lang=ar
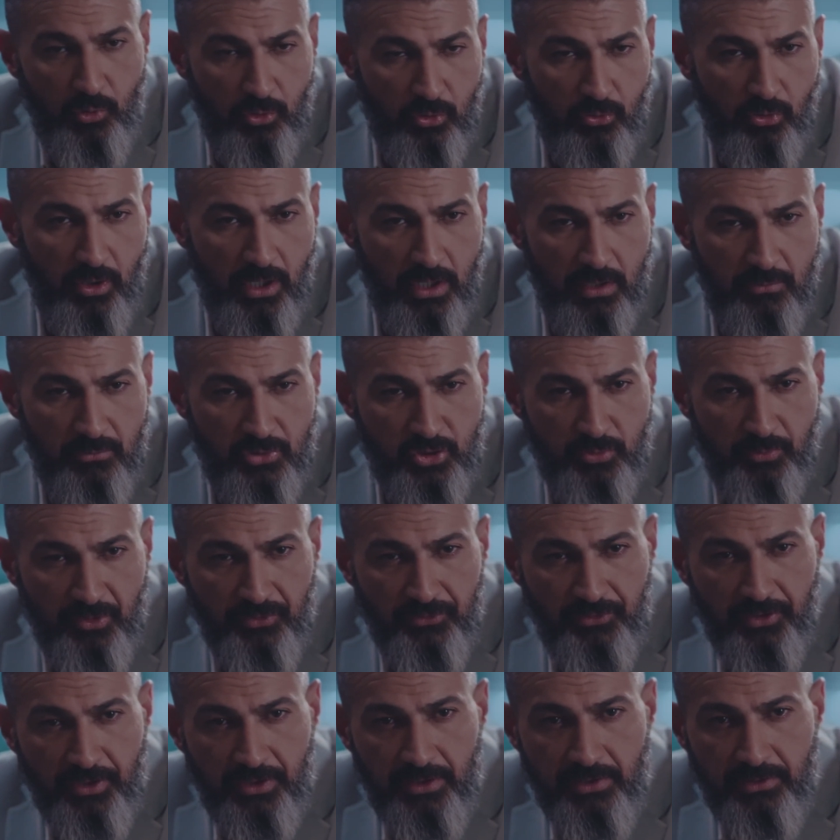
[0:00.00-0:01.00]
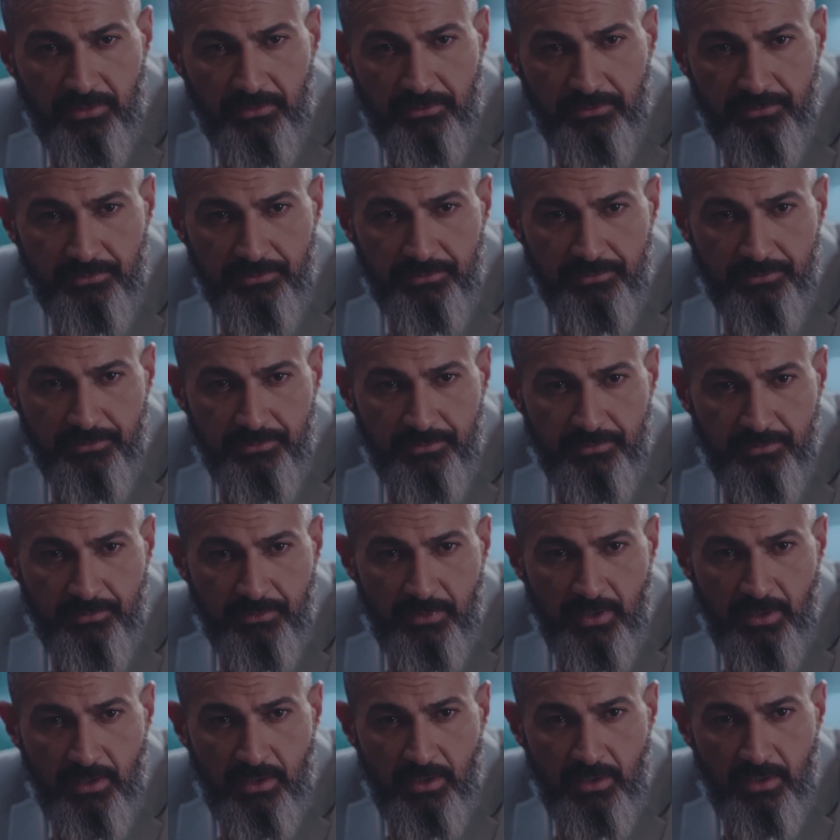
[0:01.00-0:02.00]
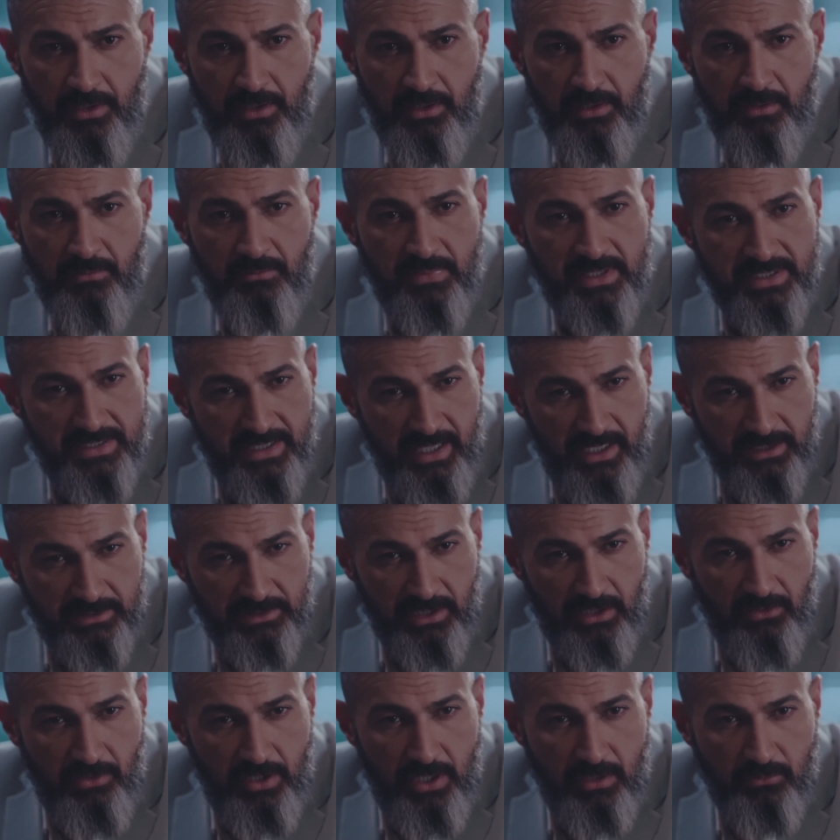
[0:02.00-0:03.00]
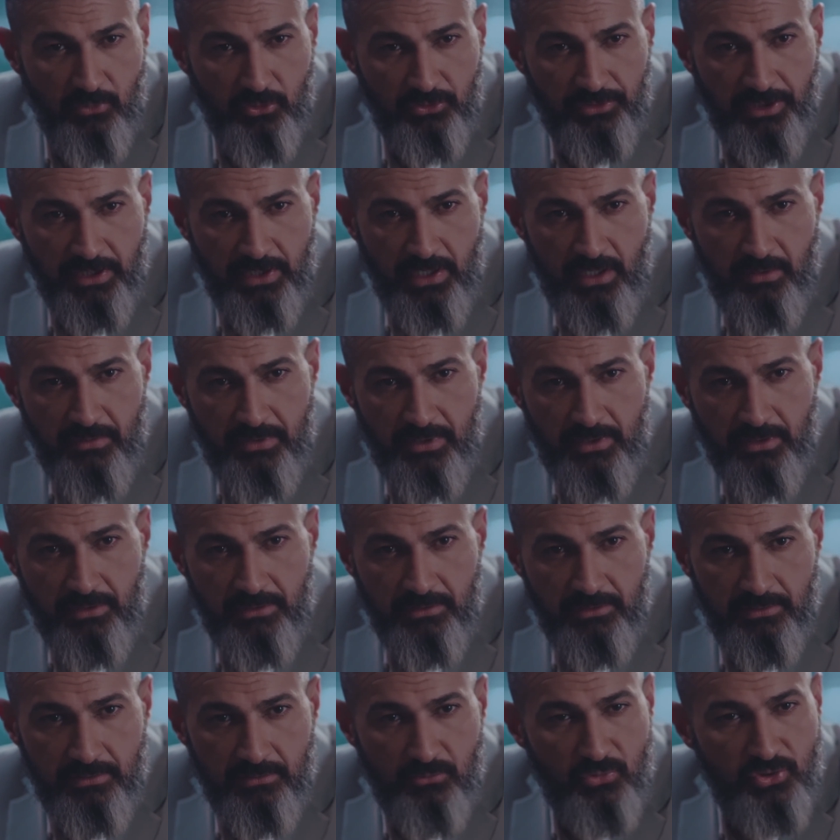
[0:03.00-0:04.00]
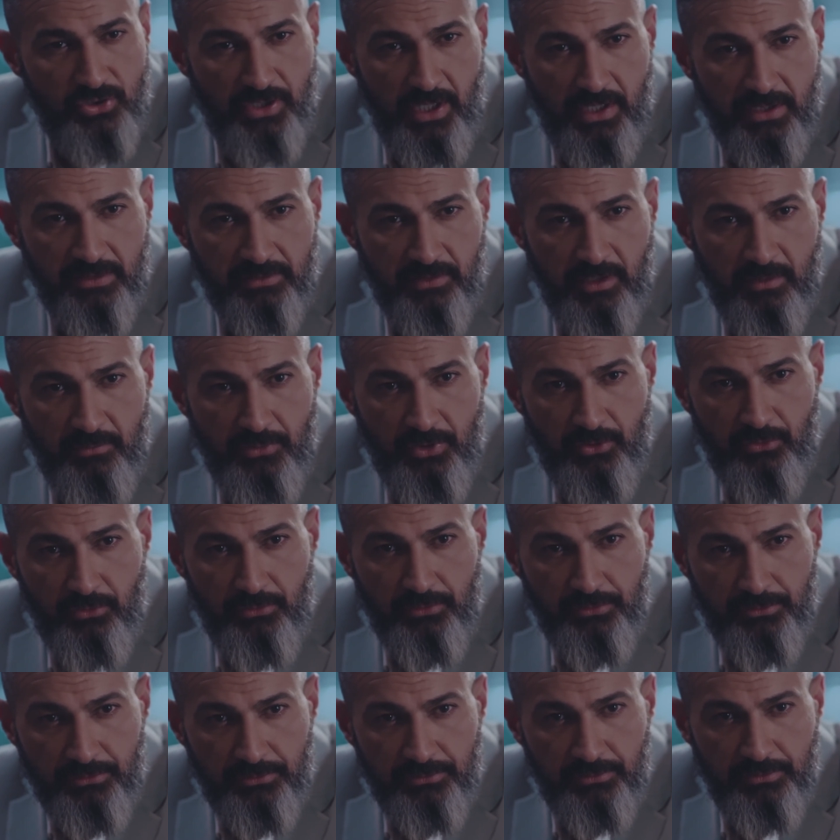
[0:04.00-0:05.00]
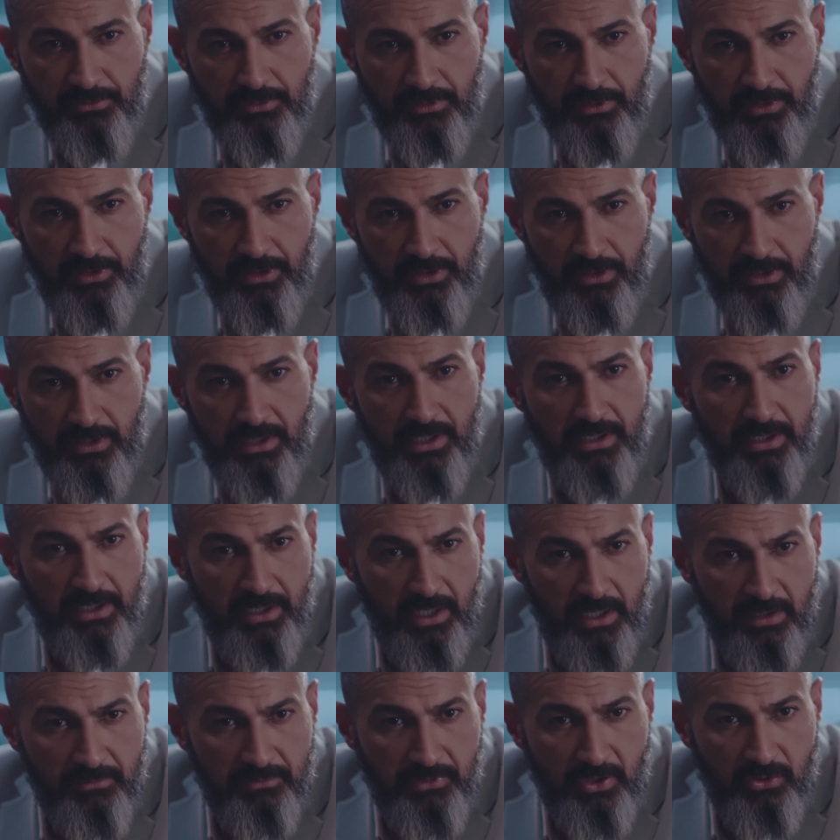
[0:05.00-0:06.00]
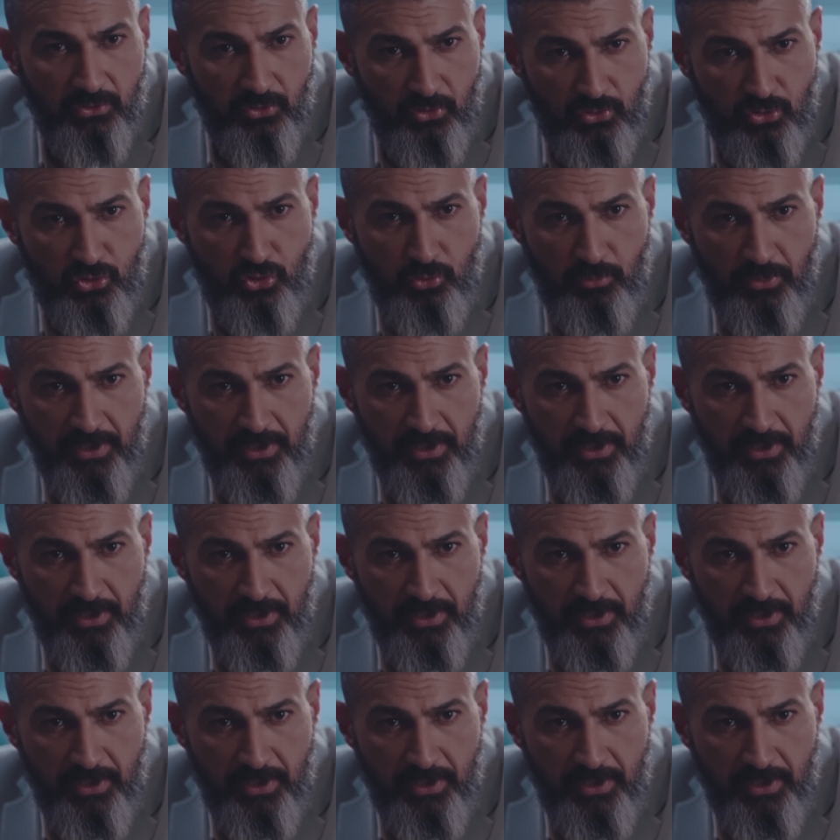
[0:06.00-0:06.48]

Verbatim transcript: ولو انه كلام مش منطقي بس حتى لو هي مقتنعه بيه مستحيل تعمله لان الكلام ده يضر